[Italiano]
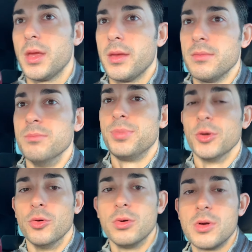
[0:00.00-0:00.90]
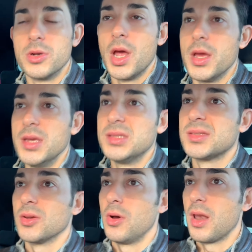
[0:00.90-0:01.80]
in più con
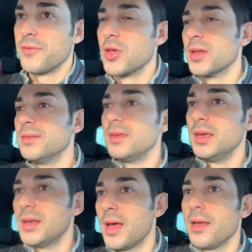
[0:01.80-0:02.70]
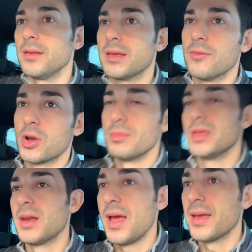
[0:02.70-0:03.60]
Izzo alla Fiorentina, il che vorrebbe
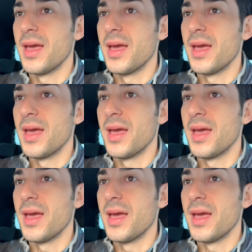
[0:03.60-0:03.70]
dire anche